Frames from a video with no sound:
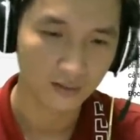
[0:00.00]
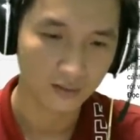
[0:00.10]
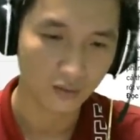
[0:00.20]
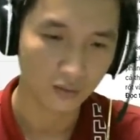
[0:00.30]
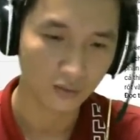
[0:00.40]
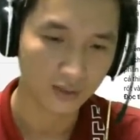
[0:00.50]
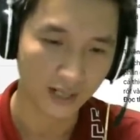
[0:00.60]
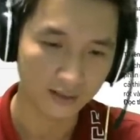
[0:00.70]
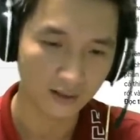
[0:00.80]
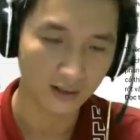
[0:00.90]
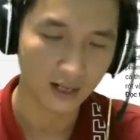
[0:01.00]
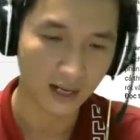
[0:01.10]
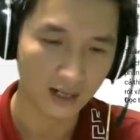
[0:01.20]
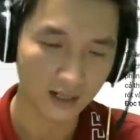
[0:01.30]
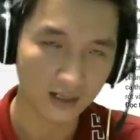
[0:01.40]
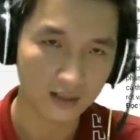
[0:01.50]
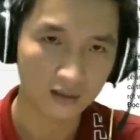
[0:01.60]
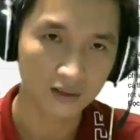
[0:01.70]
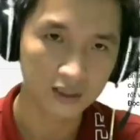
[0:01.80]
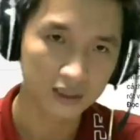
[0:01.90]
Còn một cái nữa là
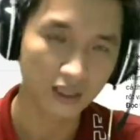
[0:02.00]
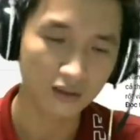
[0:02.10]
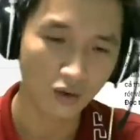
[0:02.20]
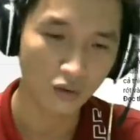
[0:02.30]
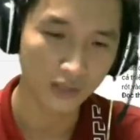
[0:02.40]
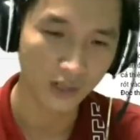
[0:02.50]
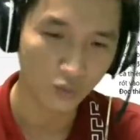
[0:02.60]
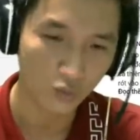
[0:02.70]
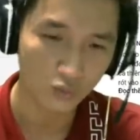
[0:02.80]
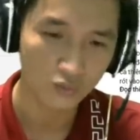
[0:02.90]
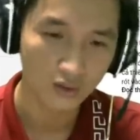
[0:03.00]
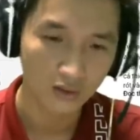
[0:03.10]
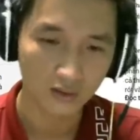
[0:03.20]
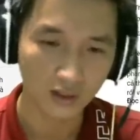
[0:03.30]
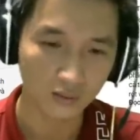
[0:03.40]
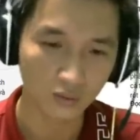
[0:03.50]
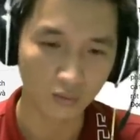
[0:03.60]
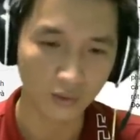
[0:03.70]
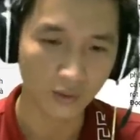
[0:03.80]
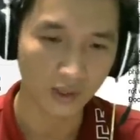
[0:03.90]
Chấn Hồn Đệ Ngũ là của
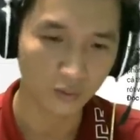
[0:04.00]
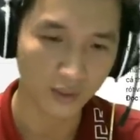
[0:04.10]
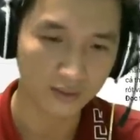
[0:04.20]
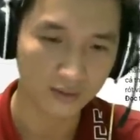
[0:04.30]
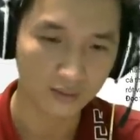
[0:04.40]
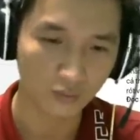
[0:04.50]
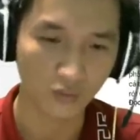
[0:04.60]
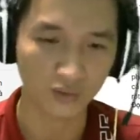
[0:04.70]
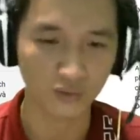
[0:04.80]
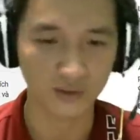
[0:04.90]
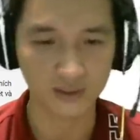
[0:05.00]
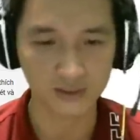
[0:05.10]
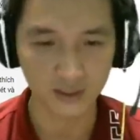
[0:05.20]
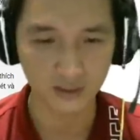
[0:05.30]
người Hoàng Tuyền, của Hoàng Tuyền Thế Giới.